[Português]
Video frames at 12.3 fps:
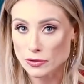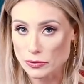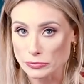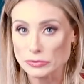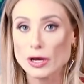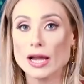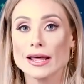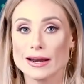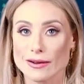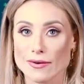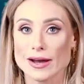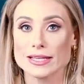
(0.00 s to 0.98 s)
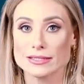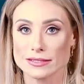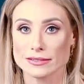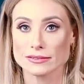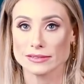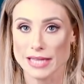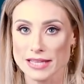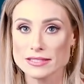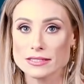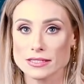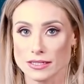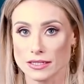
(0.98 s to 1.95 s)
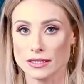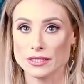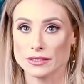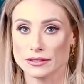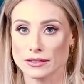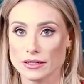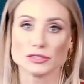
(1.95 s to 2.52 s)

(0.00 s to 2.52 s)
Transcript: Com dólar é quase, né, Cirne? É.